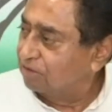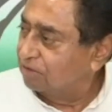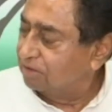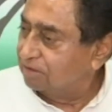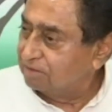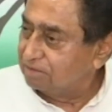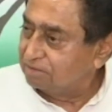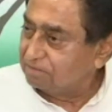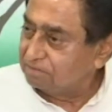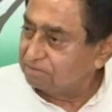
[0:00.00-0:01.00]
नई
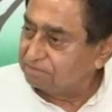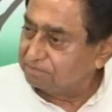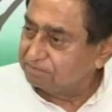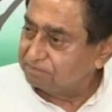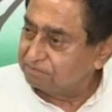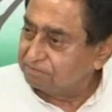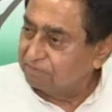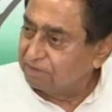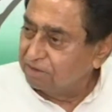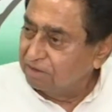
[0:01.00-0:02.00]
लीडरशिप को आगे नहीं आने
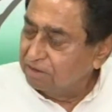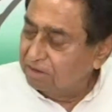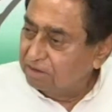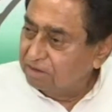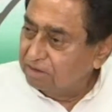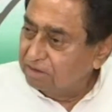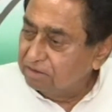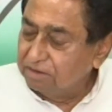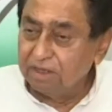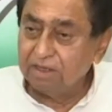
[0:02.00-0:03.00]
देते
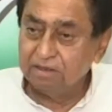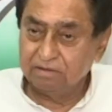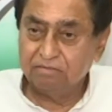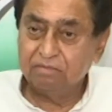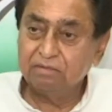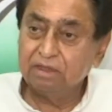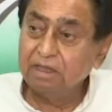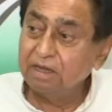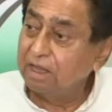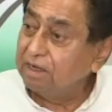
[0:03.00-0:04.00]
कांग्रेस ये
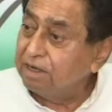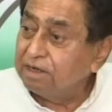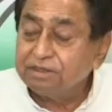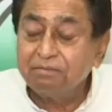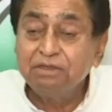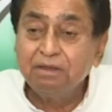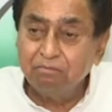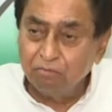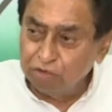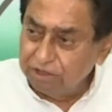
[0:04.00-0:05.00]
देखिए नई लीडरशिप ये
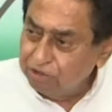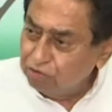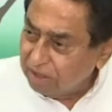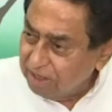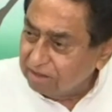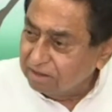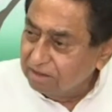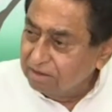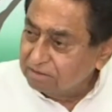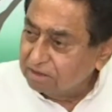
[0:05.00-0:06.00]
मोदी जी तो कहें
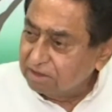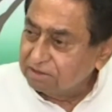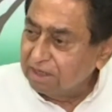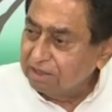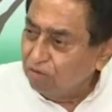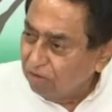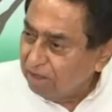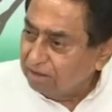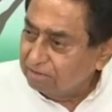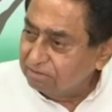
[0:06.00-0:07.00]
सत्तर साल के हो
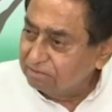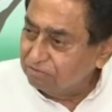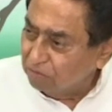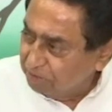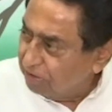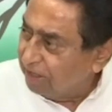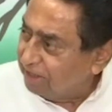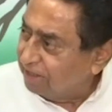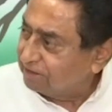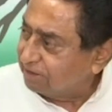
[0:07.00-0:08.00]
गए वो भी तो नई
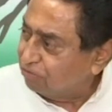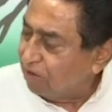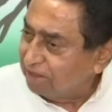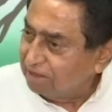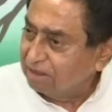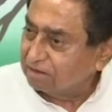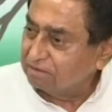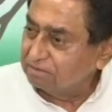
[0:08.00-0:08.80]
लीडरशिप को आने दें